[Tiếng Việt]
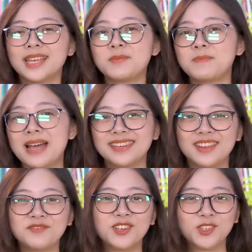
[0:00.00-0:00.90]
Chào mừng bạn
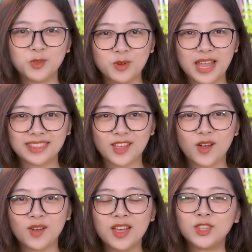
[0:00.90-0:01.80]
đến với
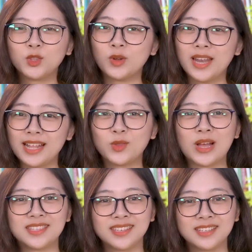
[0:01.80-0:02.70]
Tulato, túi lan
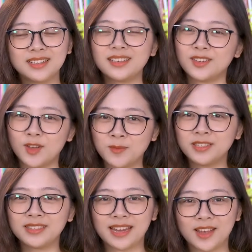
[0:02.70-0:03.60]
tỏa tri thức, góp
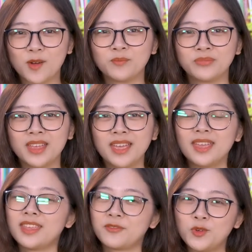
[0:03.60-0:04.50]
sức thành công.
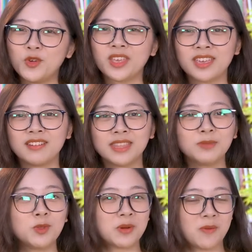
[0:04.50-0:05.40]
Thật vui khi được tiếp
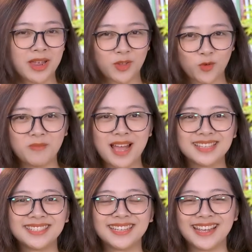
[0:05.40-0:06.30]
tục đồng hành cùng bạn
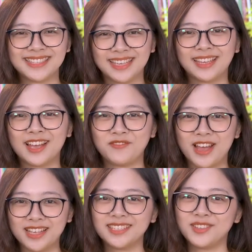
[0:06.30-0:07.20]
trên hành trình khám
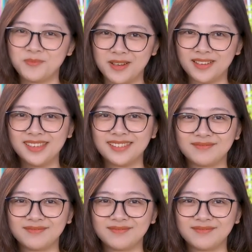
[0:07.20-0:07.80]
phá tri thức mới.